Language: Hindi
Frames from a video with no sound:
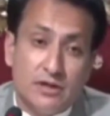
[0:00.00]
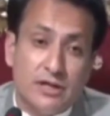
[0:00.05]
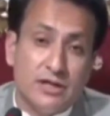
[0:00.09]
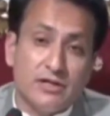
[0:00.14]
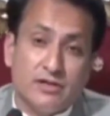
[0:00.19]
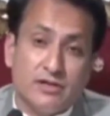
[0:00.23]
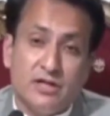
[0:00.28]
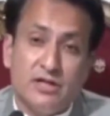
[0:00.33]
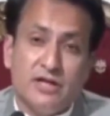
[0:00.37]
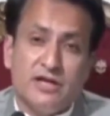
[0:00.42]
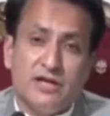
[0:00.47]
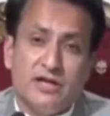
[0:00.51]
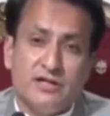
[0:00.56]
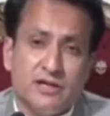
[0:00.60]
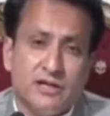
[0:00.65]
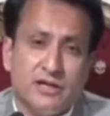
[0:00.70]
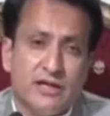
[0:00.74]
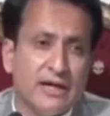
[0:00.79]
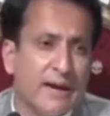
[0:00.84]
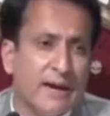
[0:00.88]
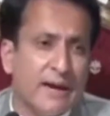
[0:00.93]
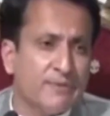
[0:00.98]
किस तरीके से
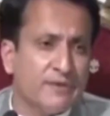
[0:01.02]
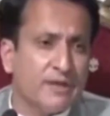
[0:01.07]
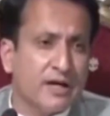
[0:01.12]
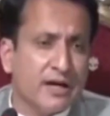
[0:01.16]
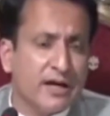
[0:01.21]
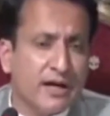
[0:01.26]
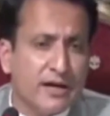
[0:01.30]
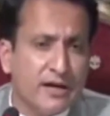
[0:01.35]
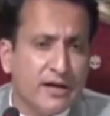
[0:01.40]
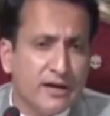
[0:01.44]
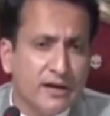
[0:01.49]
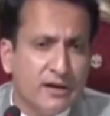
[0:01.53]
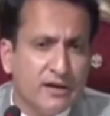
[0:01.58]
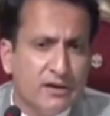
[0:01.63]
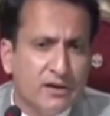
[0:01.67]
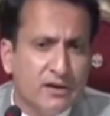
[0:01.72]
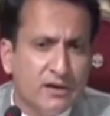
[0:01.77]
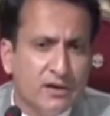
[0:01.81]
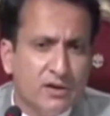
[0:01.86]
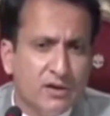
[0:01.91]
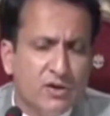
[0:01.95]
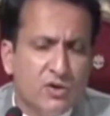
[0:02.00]
कलैप्स कराया गया
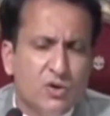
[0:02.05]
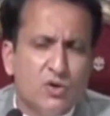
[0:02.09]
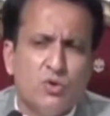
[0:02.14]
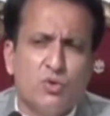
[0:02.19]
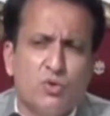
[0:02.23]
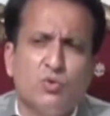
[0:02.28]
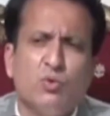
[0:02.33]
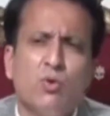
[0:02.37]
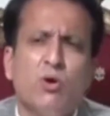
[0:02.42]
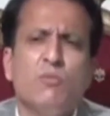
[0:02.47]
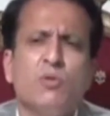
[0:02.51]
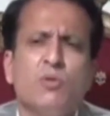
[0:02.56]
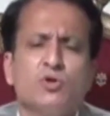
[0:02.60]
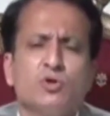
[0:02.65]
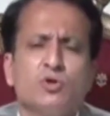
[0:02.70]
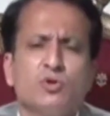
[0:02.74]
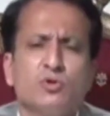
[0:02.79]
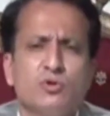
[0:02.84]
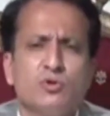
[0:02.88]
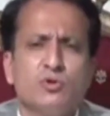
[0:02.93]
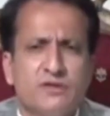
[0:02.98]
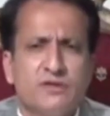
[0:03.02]
सो
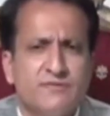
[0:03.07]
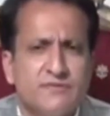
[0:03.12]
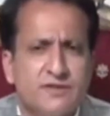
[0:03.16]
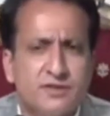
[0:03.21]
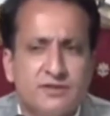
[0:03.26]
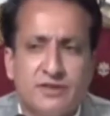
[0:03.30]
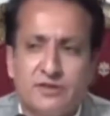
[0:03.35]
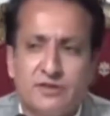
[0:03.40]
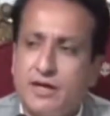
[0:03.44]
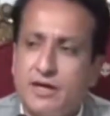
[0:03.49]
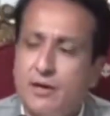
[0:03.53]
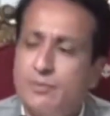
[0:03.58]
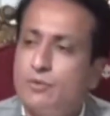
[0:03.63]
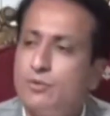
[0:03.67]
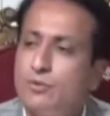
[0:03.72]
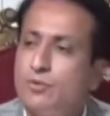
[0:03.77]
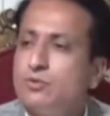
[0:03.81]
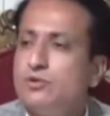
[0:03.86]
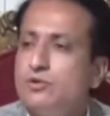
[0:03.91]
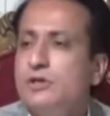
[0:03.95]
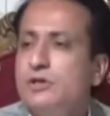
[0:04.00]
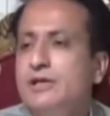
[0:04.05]
मोटो तो चीफ जस्टिस साहब को
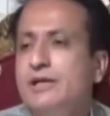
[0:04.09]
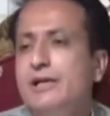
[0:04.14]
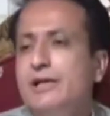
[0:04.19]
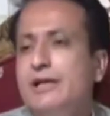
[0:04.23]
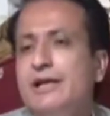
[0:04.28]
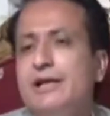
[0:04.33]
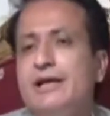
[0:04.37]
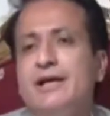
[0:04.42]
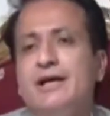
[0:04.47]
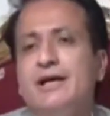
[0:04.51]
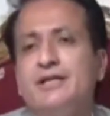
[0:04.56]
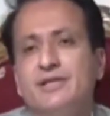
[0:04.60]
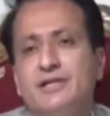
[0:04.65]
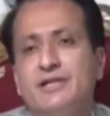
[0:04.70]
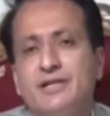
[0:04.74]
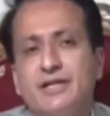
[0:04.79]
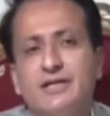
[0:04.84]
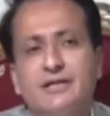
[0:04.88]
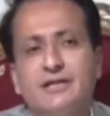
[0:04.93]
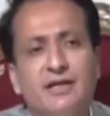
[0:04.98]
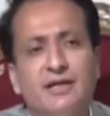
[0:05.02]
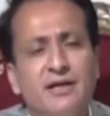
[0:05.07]
उस दिन ही ले लेना
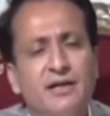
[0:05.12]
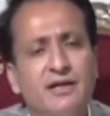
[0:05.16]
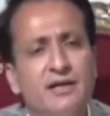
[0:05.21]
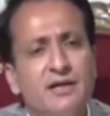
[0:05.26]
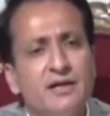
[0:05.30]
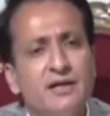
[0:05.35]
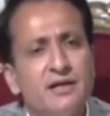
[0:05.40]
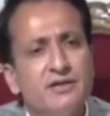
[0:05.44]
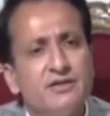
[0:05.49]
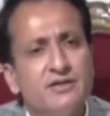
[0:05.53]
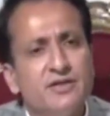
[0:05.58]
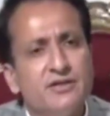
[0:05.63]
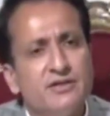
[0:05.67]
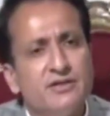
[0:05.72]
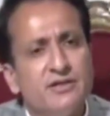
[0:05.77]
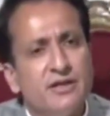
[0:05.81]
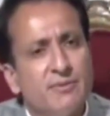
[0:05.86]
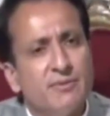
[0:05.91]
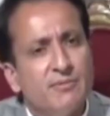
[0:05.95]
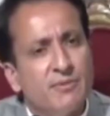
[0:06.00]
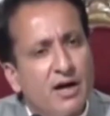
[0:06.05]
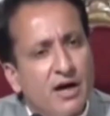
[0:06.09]
चाहिए था जिस
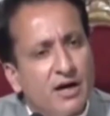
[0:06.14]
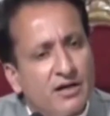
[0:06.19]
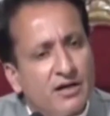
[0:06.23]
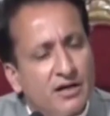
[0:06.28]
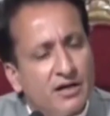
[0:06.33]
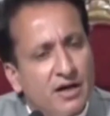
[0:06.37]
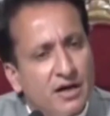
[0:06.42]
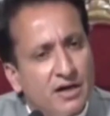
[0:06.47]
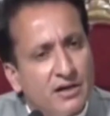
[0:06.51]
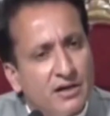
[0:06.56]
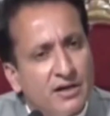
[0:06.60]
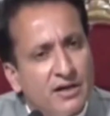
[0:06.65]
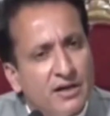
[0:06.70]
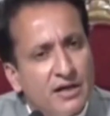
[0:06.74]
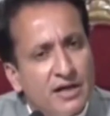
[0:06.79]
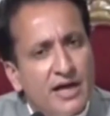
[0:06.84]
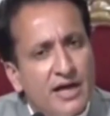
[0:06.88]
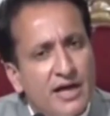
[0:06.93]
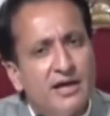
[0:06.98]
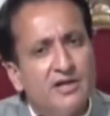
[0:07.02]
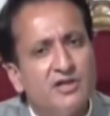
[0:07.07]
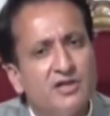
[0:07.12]
दिन इमरान खान
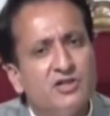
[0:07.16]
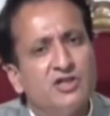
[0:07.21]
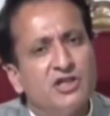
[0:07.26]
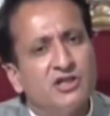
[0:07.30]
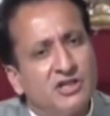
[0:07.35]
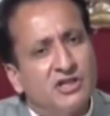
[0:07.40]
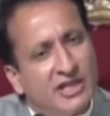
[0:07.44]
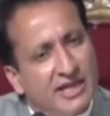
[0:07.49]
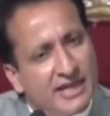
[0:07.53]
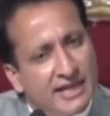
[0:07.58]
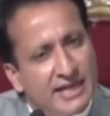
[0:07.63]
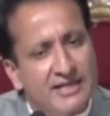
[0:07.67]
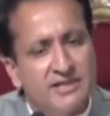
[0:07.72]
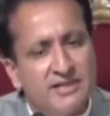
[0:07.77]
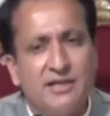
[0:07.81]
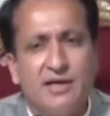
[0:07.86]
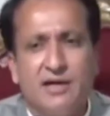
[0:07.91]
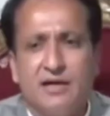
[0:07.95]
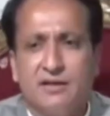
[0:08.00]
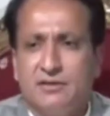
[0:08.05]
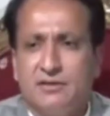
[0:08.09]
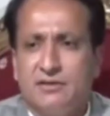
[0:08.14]
एक जत्थे के
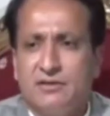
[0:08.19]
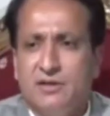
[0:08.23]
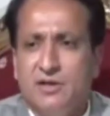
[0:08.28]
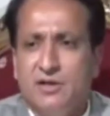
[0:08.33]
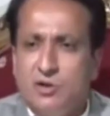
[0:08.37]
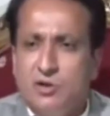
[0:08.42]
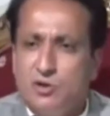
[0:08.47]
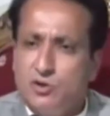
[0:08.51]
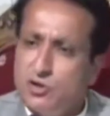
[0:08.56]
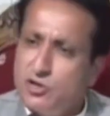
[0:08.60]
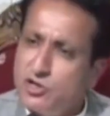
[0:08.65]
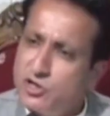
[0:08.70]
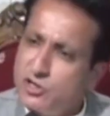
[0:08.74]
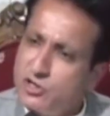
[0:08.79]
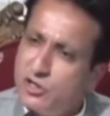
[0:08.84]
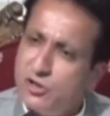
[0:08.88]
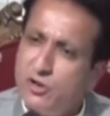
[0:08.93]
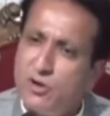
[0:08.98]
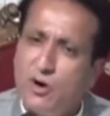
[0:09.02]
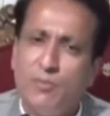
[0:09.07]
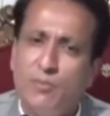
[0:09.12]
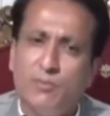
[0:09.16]
साथ
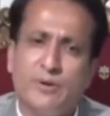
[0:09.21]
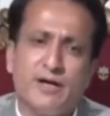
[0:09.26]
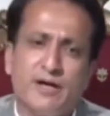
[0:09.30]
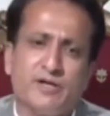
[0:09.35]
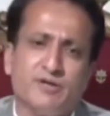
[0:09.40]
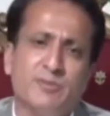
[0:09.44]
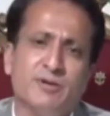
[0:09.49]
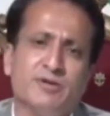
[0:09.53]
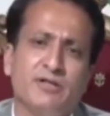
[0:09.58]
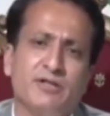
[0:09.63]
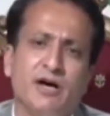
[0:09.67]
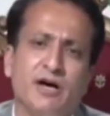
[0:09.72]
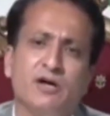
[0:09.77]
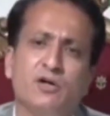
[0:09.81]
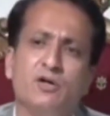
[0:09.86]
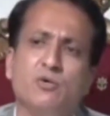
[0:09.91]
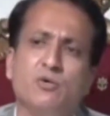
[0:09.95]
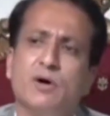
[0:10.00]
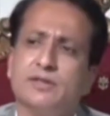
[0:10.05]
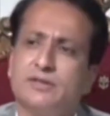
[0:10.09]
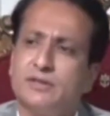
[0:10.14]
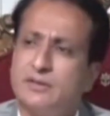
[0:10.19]
जुडिशियल कॉम्प्लेक्स में दाखिल
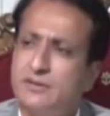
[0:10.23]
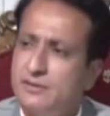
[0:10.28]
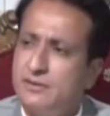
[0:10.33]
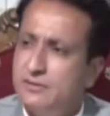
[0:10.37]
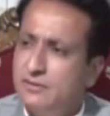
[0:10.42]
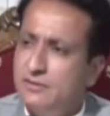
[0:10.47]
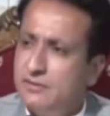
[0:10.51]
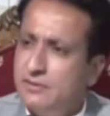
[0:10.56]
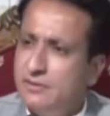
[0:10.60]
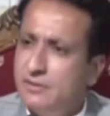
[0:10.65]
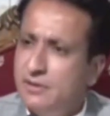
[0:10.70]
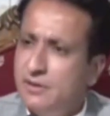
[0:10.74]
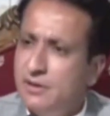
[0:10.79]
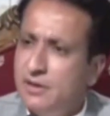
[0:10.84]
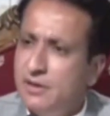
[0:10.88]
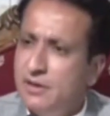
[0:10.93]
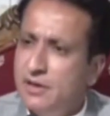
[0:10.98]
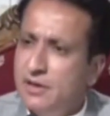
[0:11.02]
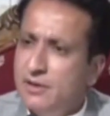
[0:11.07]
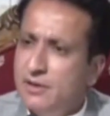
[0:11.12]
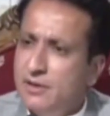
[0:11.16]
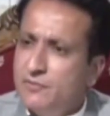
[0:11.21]
हुआ था
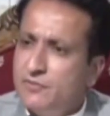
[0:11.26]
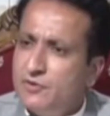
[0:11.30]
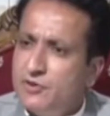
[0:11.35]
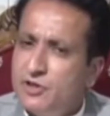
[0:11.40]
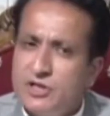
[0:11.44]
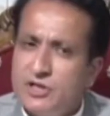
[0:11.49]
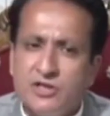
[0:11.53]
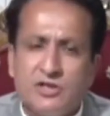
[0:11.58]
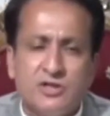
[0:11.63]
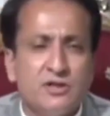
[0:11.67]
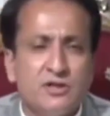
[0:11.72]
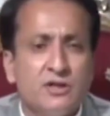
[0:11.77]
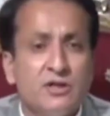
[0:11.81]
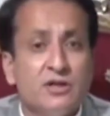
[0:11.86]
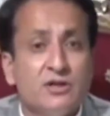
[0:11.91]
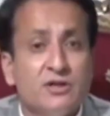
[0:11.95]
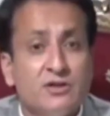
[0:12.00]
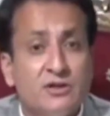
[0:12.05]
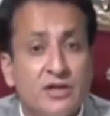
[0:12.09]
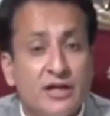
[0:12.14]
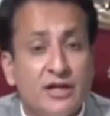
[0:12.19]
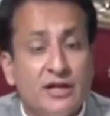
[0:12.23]
जिस
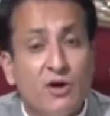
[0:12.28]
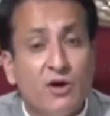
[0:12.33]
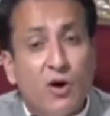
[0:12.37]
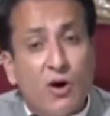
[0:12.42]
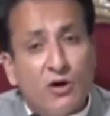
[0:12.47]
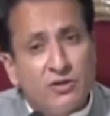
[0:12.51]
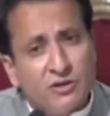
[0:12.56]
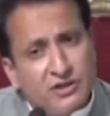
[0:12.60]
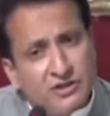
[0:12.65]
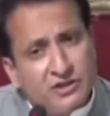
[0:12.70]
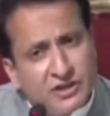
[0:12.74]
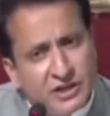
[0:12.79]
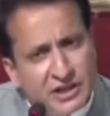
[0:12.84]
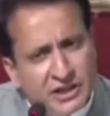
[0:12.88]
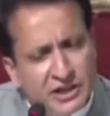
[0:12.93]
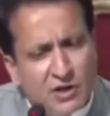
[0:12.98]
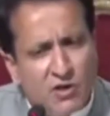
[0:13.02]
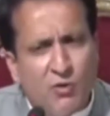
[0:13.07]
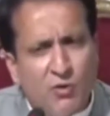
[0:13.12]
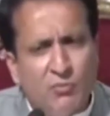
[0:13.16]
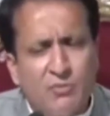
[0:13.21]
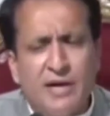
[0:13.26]
दिन ऑर्डर शीट
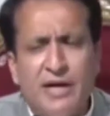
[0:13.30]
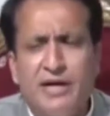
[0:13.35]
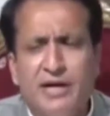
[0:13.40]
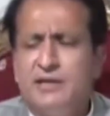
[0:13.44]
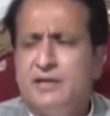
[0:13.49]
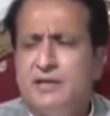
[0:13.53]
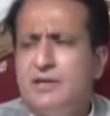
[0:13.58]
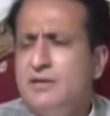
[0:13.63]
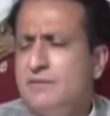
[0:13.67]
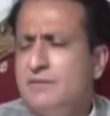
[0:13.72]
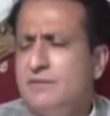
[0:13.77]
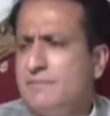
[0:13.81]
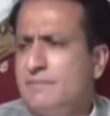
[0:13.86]
ही गुम गई थी